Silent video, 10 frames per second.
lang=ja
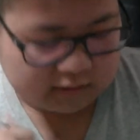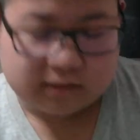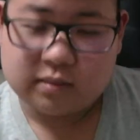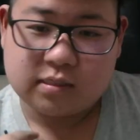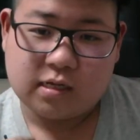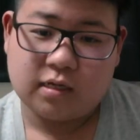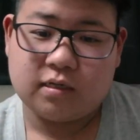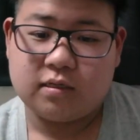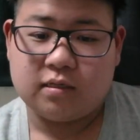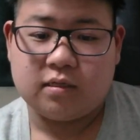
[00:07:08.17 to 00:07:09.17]
言ってさ。
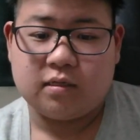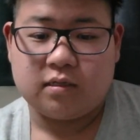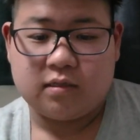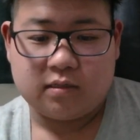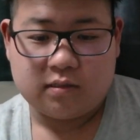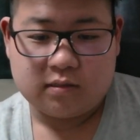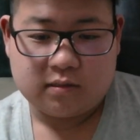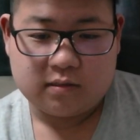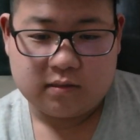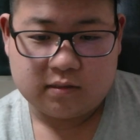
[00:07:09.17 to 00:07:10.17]

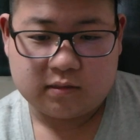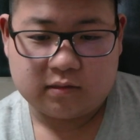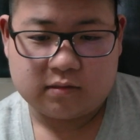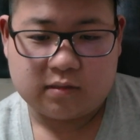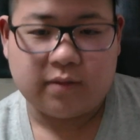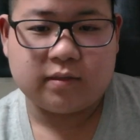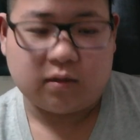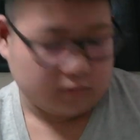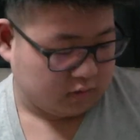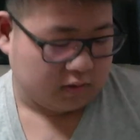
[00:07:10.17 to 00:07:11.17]
うん、ダメだ
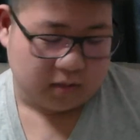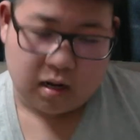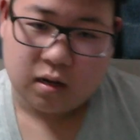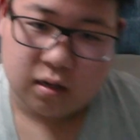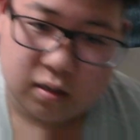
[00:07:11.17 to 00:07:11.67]
ろ、それな。